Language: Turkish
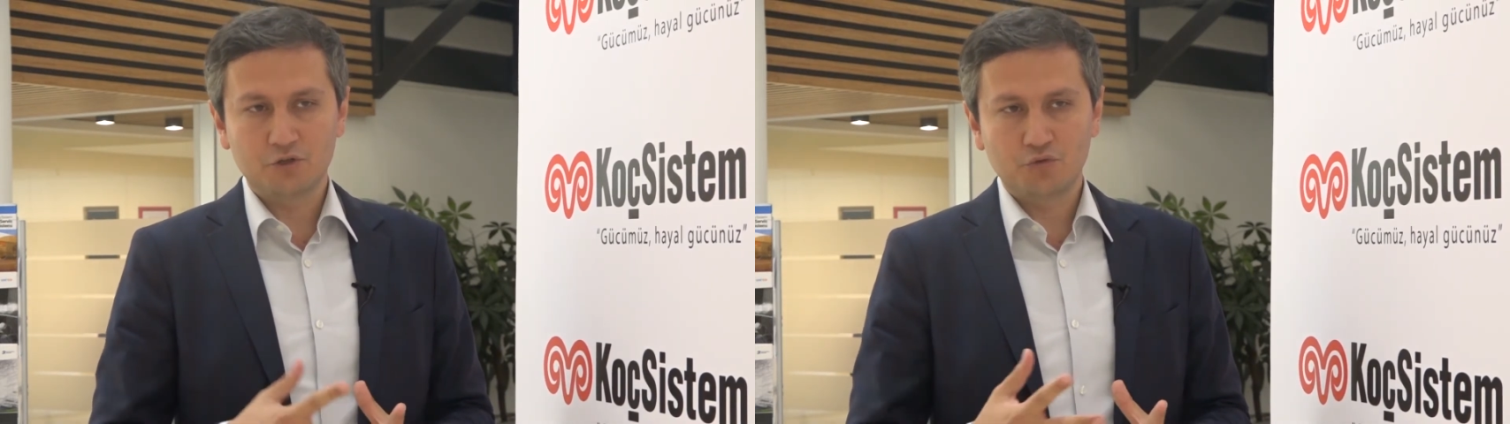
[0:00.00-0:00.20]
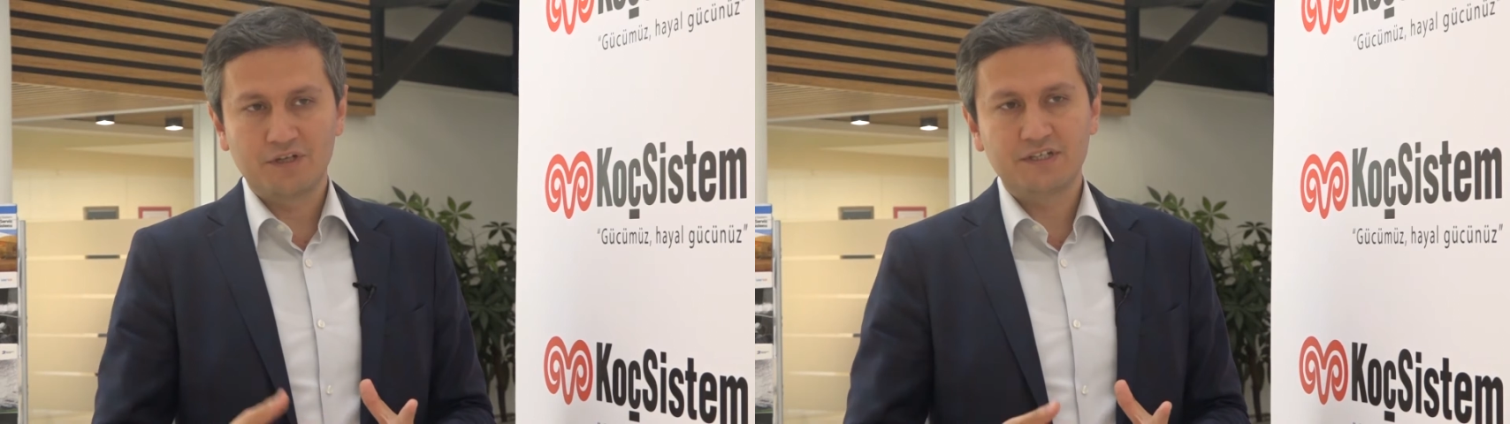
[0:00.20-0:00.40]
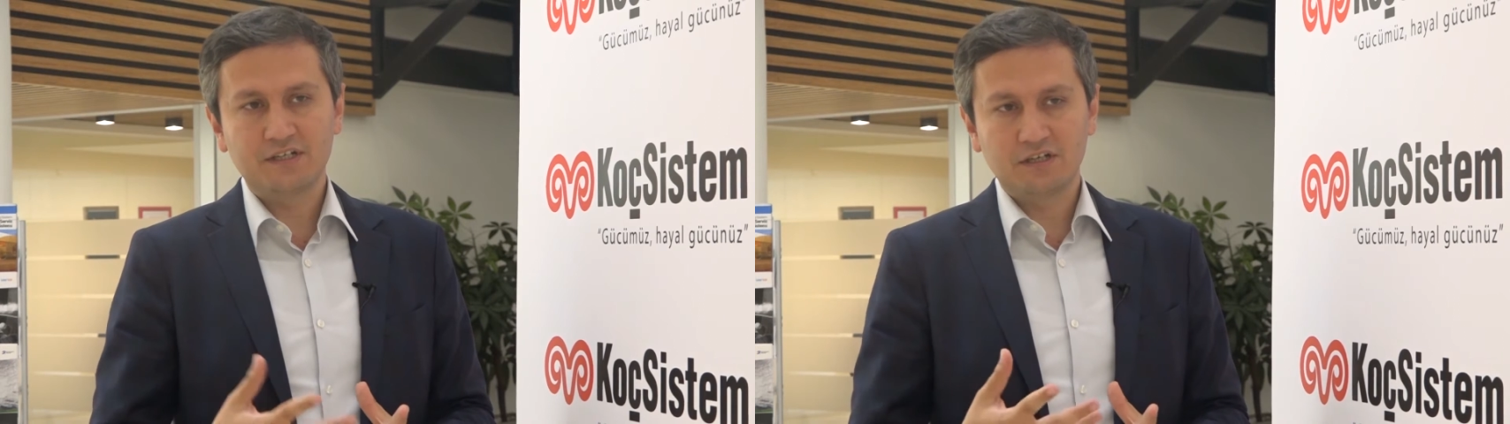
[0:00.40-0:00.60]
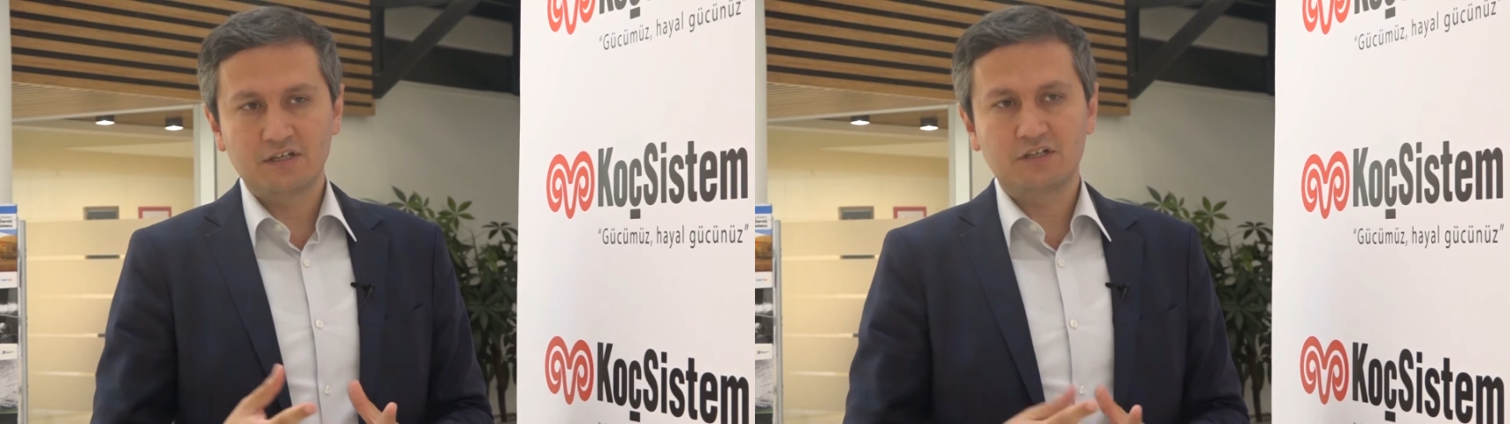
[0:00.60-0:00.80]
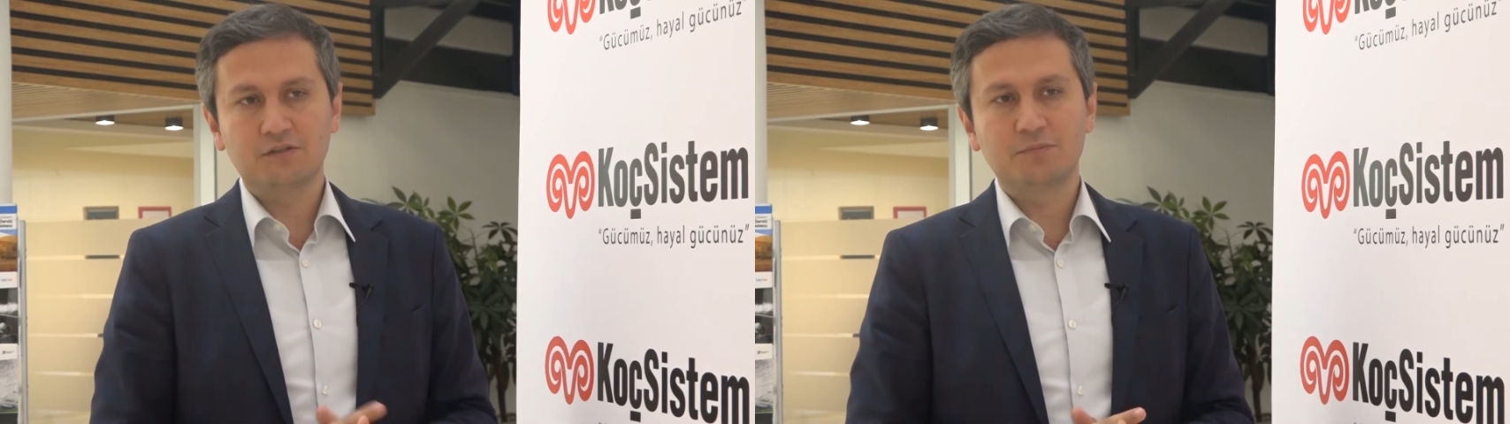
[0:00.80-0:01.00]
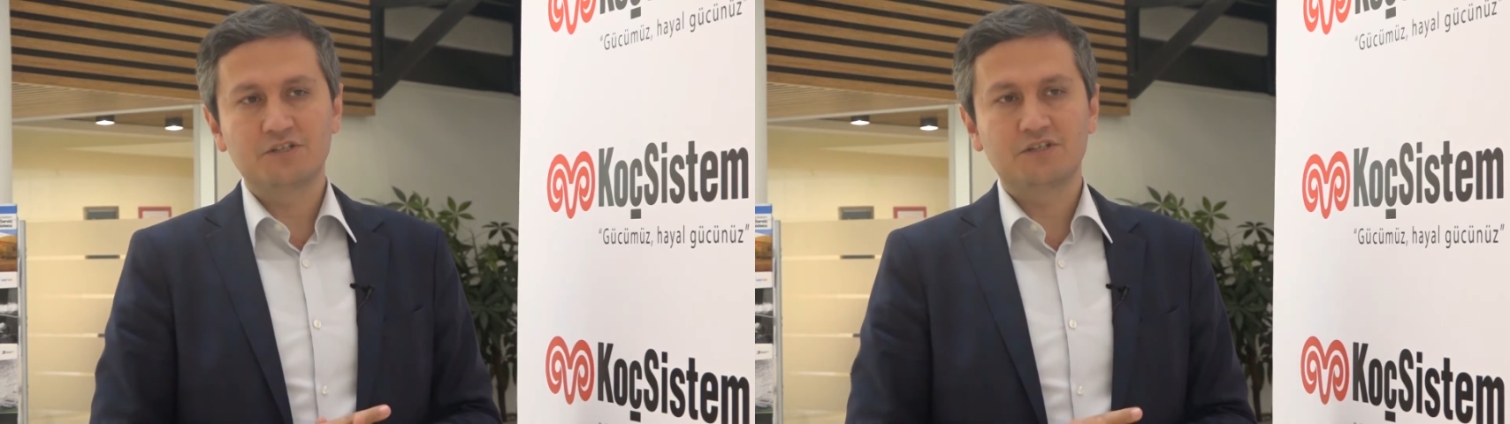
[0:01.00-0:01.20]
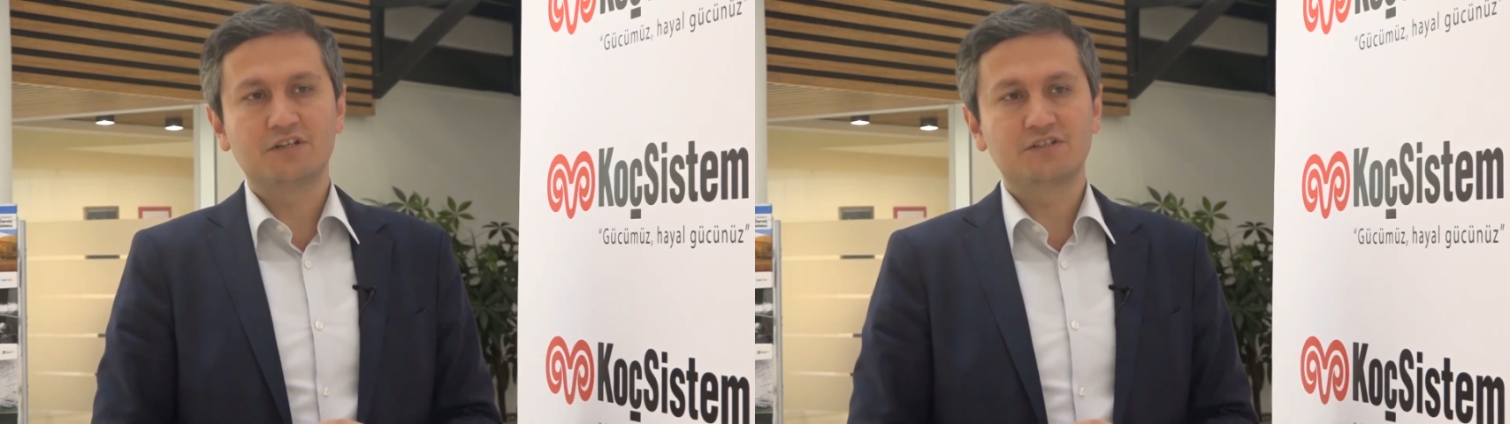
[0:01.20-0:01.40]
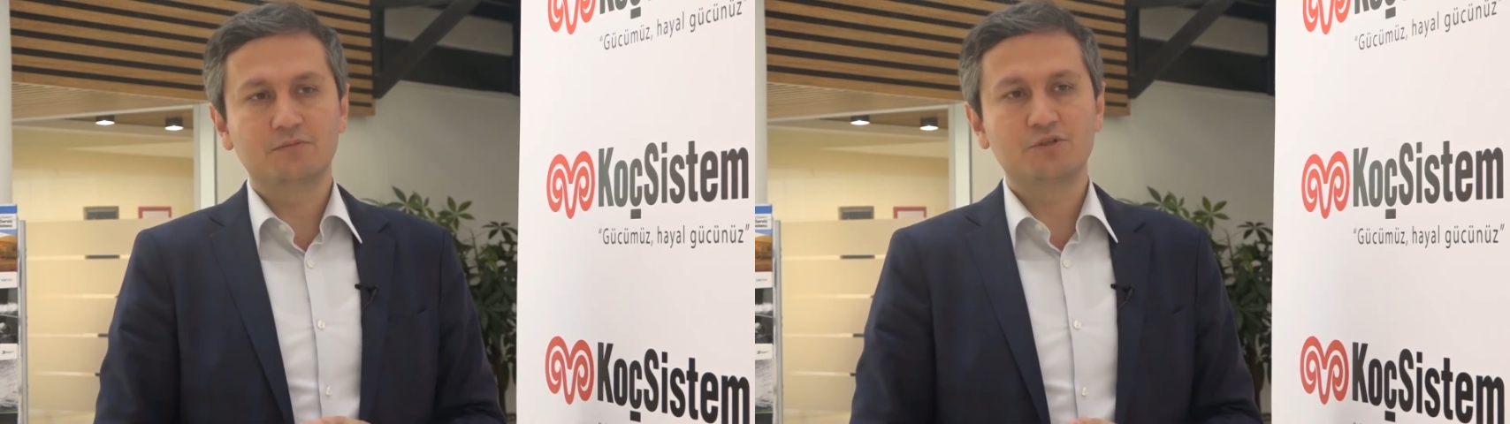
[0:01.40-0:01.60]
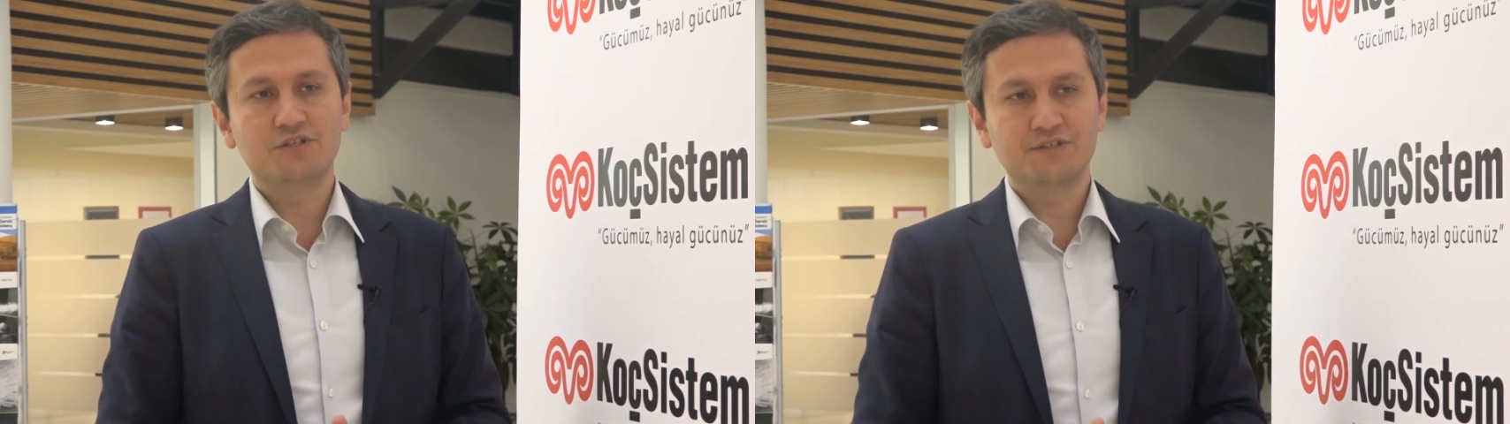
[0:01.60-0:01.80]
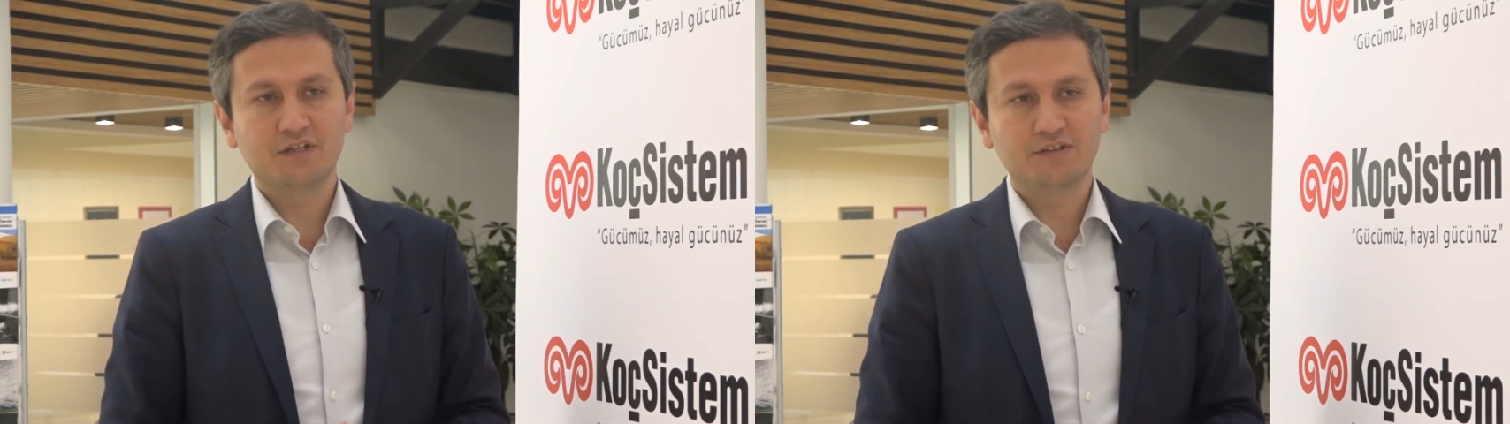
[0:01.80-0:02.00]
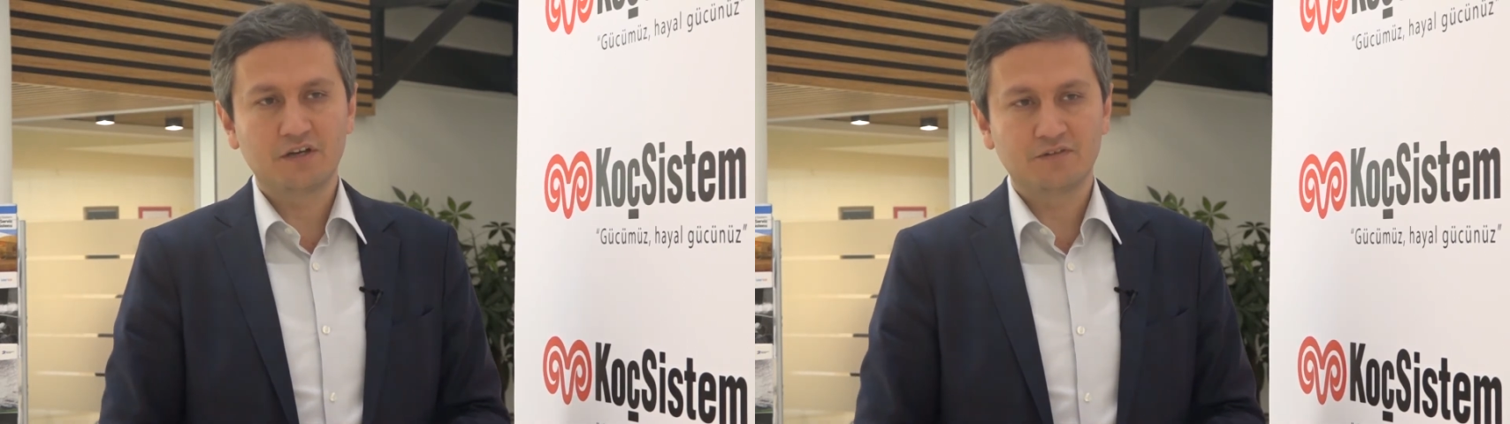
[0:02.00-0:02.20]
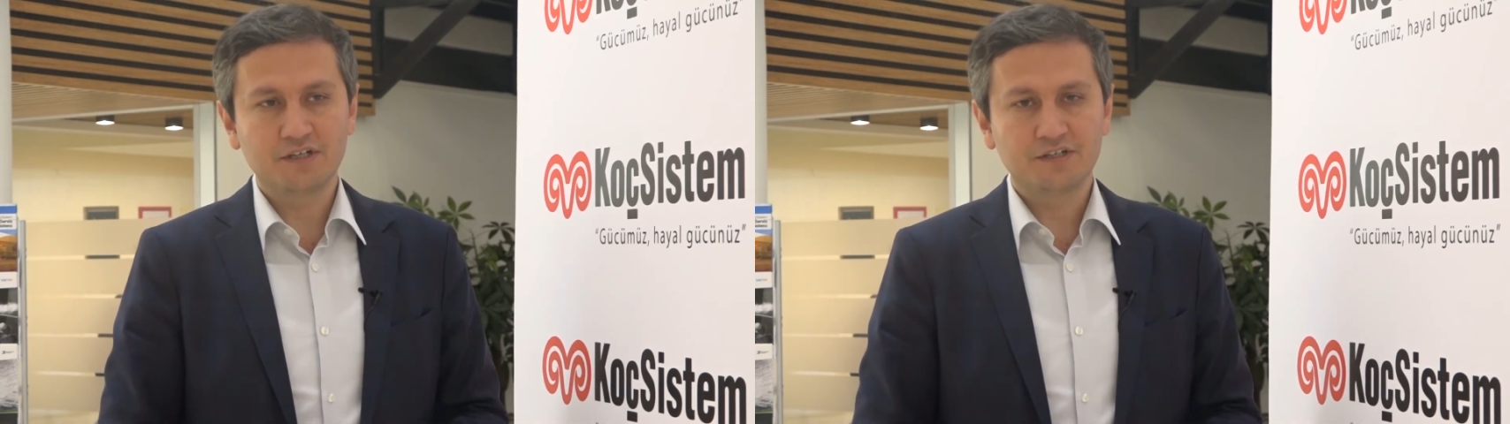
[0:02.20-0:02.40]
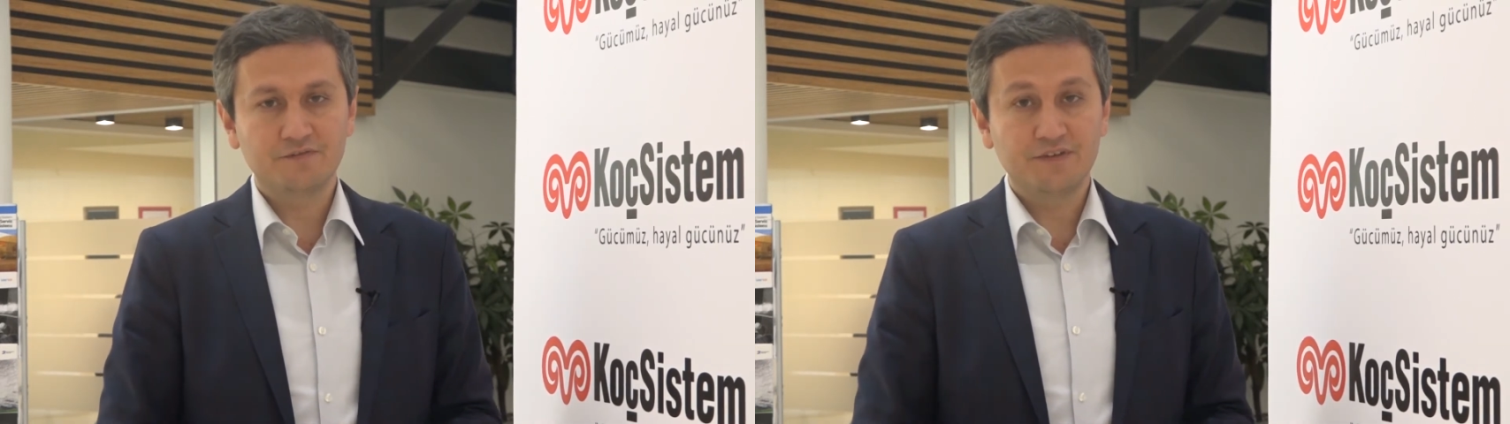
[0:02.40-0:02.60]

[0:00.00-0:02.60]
güvenlikle alakalı bilinçlendirilmiş insanlar var